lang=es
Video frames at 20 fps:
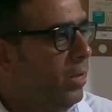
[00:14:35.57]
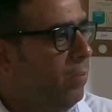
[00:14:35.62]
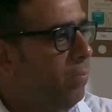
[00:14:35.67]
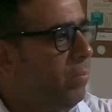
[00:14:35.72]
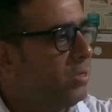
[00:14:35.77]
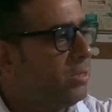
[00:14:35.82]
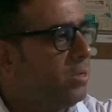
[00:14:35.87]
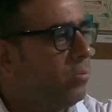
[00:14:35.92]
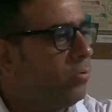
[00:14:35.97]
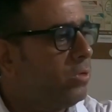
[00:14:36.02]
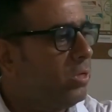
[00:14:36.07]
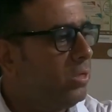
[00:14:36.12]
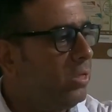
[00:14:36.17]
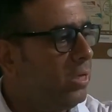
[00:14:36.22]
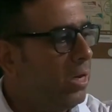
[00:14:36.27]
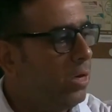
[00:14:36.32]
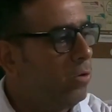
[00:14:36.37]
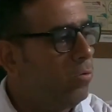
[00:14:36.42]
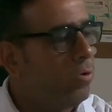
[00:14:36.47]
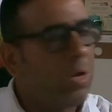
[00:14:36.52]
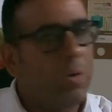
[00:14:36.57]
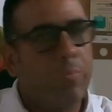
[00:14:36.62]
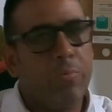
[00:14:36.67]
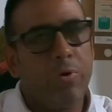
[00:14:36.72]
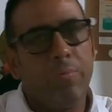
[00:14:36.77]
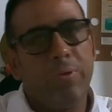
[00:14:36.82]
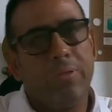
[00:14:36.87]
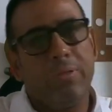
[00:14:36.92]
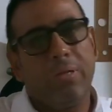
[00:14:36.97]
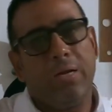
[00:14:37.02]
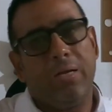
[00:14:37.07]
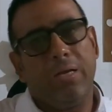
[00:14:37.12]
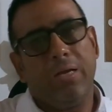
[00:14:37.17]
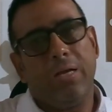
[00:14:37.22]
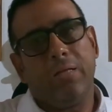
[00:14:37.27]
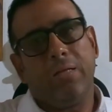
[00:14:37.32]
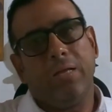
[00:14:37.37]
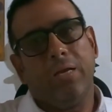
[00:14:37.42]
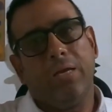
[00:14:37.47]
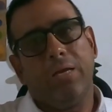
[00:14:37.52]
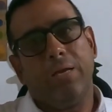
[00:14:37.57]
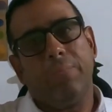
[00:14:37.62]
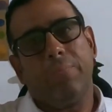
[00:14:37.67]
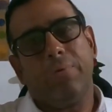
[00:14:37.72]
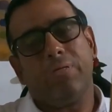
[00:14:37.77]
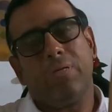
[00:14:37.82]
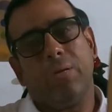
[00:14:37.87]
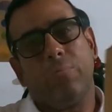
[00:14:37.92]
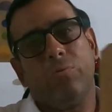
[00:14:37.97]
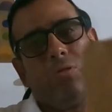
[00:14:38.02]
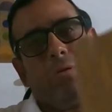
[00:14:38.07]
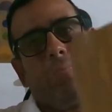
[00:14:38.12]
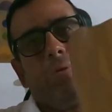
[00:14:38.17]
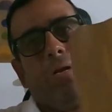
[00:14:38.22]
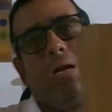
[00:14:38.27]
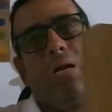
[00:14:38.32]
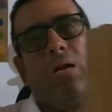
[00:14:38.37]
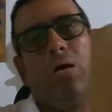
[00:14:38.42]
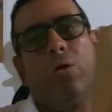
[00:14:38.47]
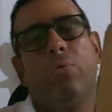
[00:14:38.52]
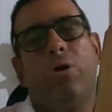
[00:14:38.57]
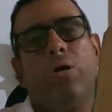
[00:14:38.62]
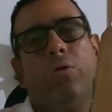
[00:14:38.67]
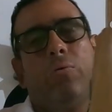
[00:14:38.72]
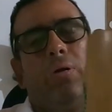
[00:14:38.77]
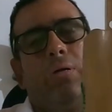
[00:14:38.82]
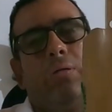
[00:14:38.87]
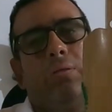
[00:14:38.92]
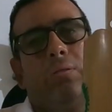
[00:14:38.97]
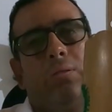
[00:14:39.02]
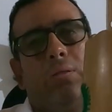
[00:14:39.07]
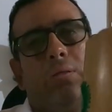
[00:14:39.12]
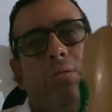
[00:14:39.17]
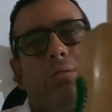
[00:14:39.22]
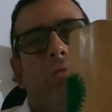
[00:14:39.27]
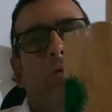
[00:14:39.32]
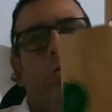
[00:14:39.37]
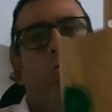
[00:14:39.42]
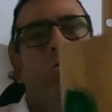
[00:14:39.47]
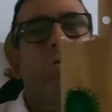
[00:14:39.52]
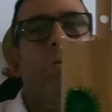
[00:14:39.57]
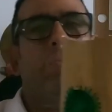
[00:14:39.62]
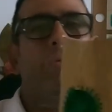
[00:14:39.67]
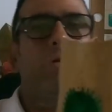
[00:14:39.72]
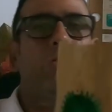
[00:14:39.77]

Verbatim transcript: empezamos a tener un cambio de mentalidad y empezamos a mirar la guadua desde otra